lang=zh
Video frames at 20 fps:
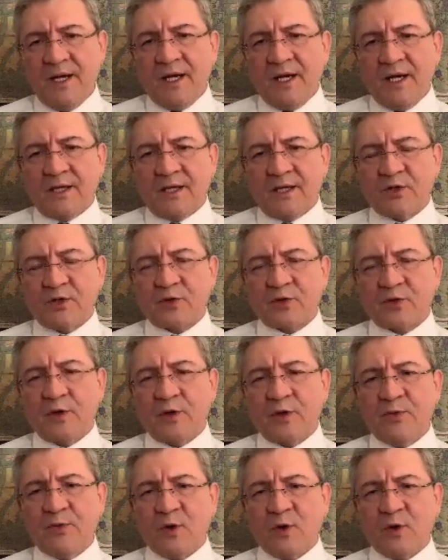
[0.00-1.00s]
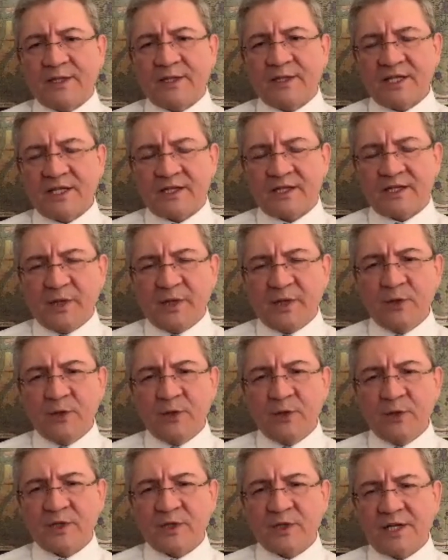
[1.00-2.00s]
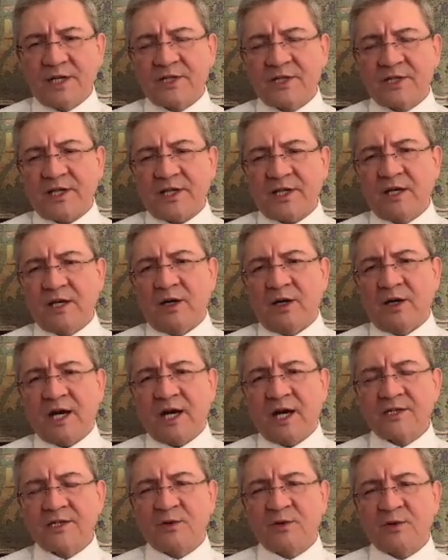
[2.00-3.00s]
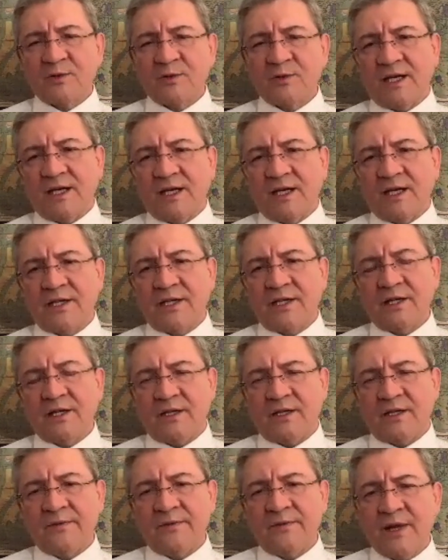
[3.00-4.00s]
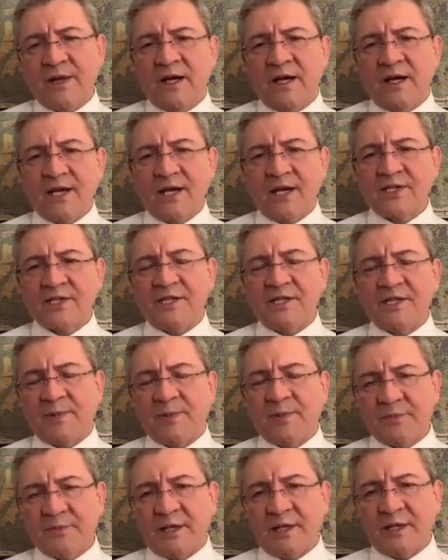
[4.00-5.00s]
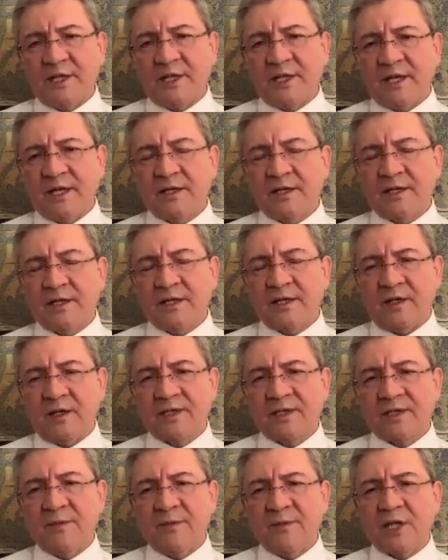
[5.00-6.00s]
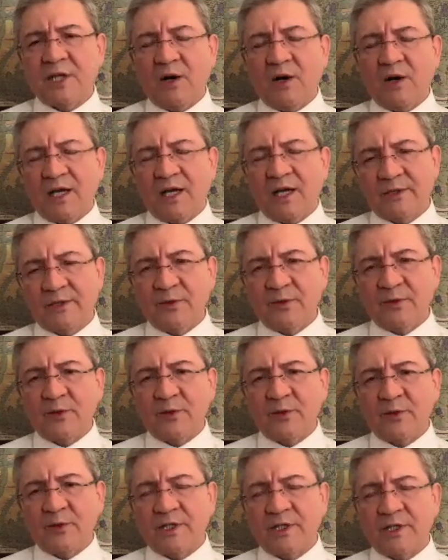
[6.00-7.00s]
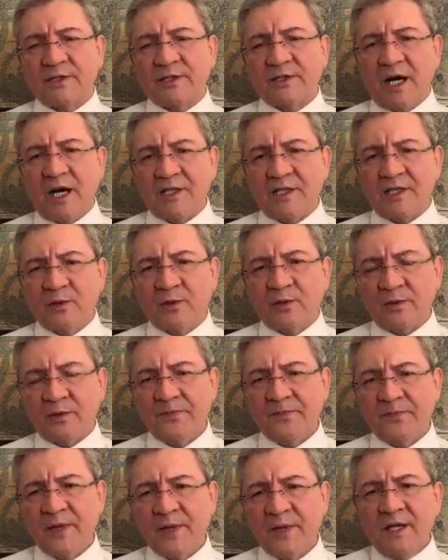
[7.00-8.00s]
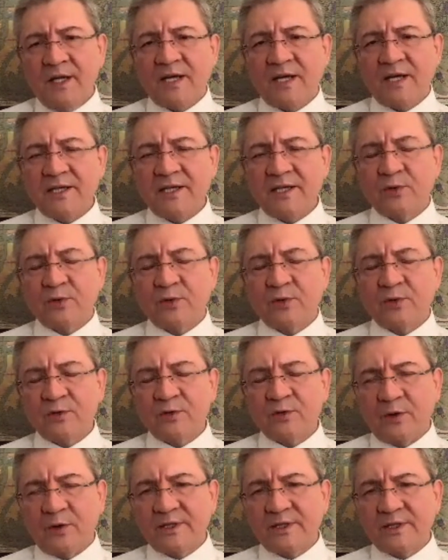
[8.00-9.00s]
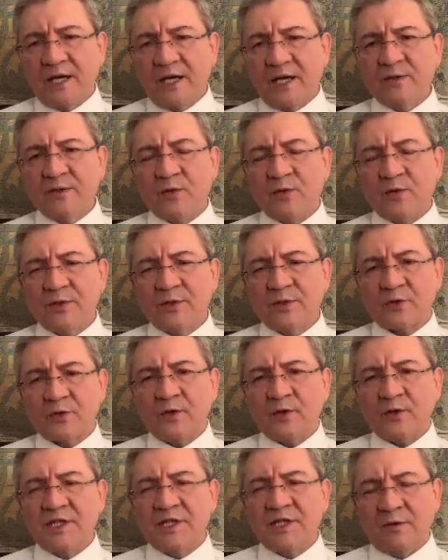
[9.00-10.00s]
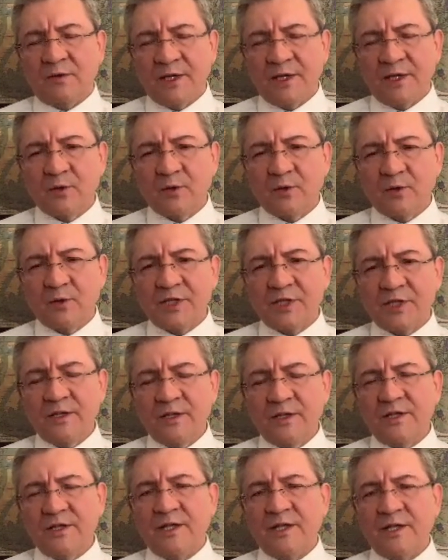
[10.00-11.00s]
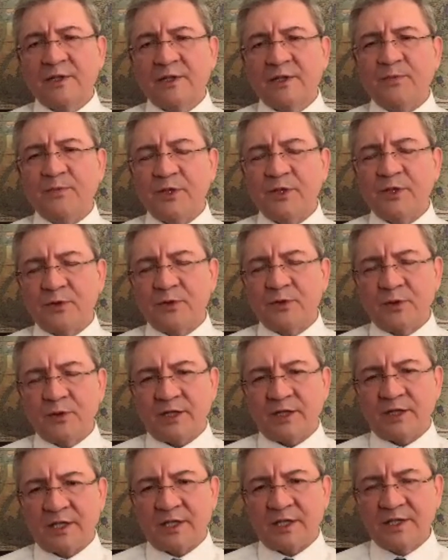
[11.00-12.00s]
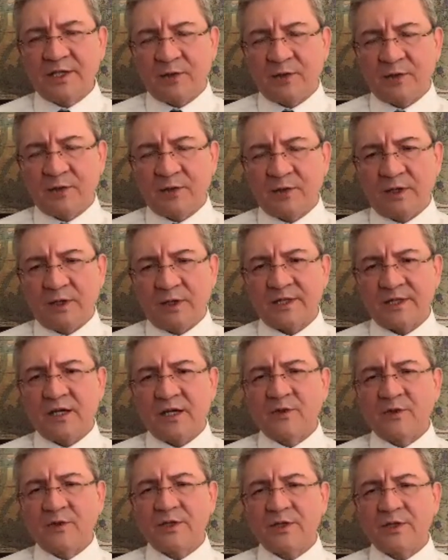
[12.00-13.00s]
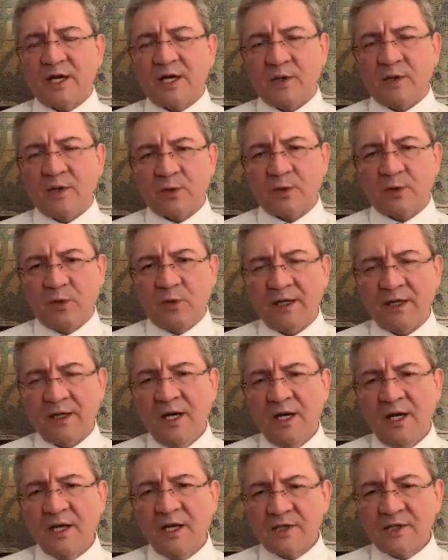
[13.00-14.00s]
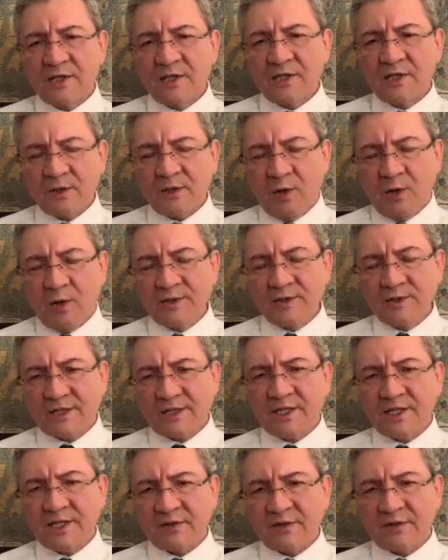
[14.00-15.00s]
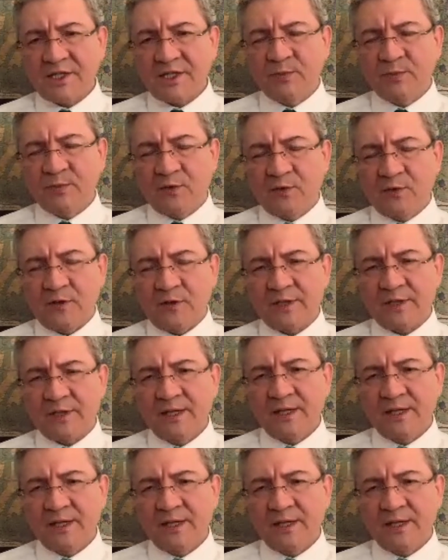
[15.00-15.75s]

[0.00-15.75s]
就是说，不管他是民用人士也好，还是共产党也好，还是一般的平民也好，他们脑海里面都有一个大一统。大一统，所谓大一统，就是说以我为中心，你们必须这个跟着我，然后向我同化，这是孔子思想的一部分，